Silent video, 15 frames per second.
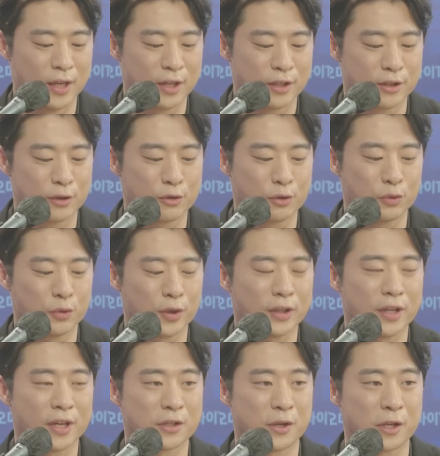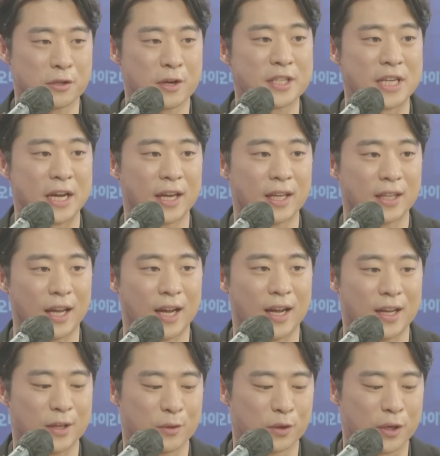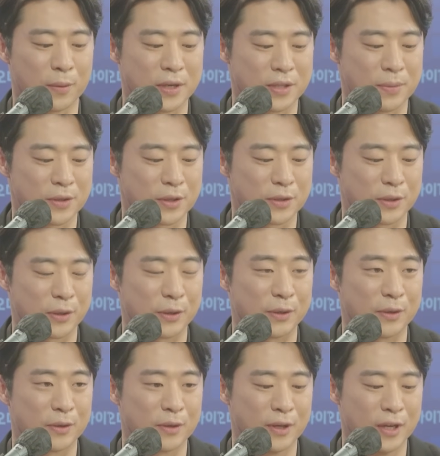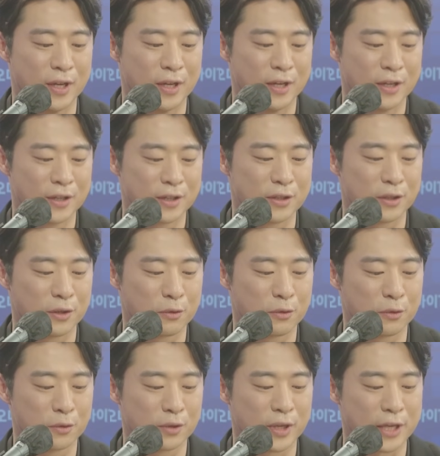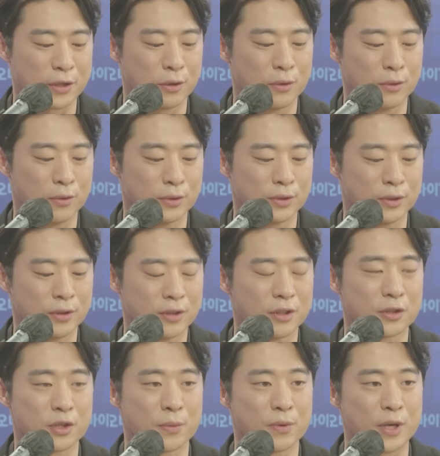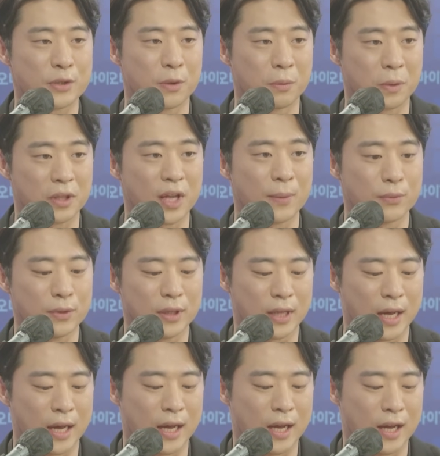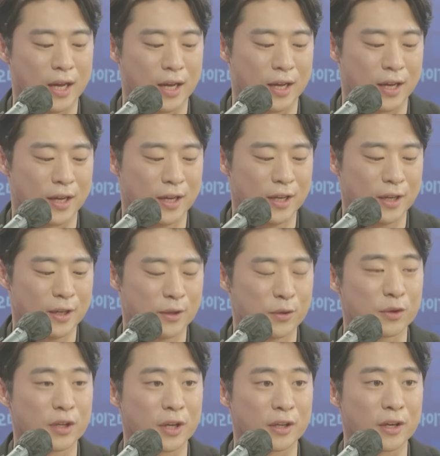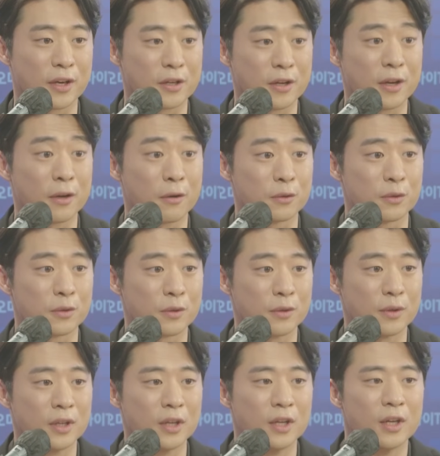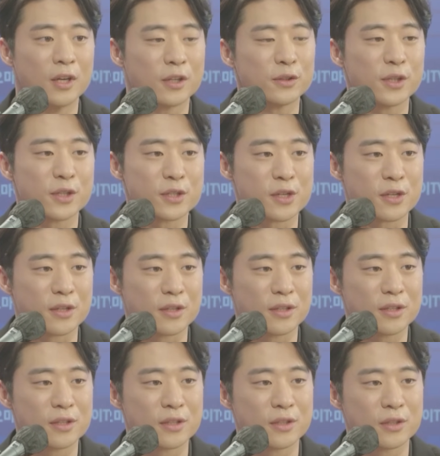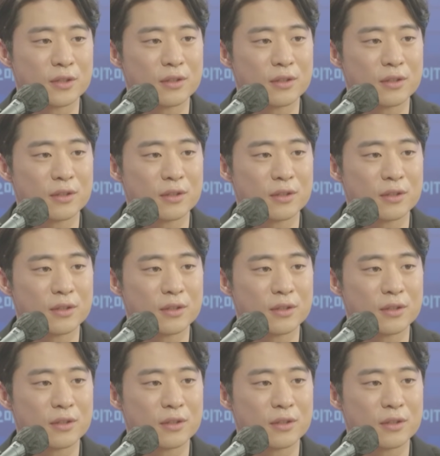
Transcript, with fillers: 그 구도에 대해서 해설하지 않겠다 이렇게 음. 말씀하셨어요. 네. 그 이유로는 해설로는 득점을 할 수 없기 때문이다 이렇게 얘기했거든요. 음. 네. 근데 이제 그